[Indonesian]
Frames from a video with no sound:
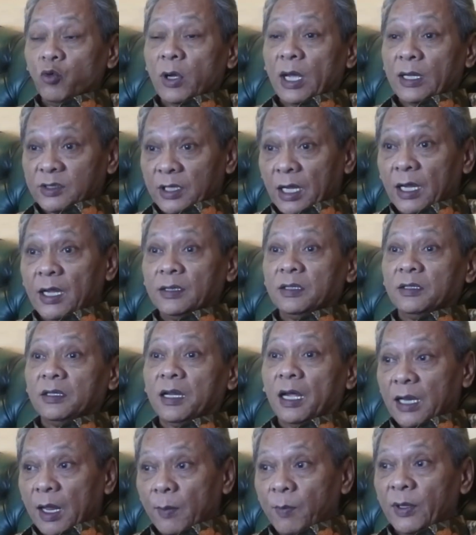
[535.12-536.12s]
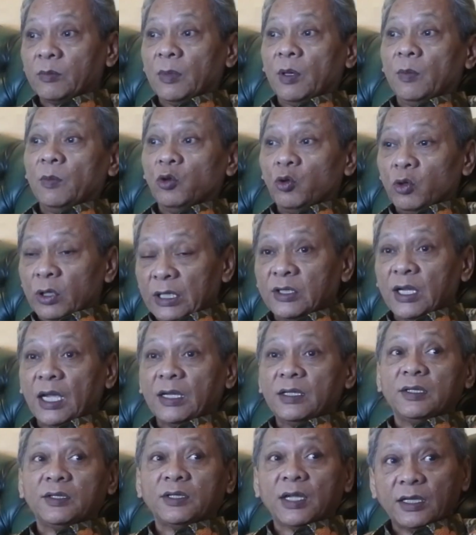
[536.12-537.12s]
terbuka, saya tidak dapat memenuhi
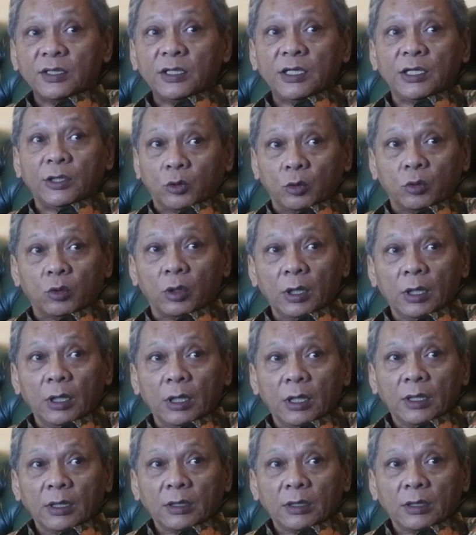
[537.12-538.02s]
janji-janji itu.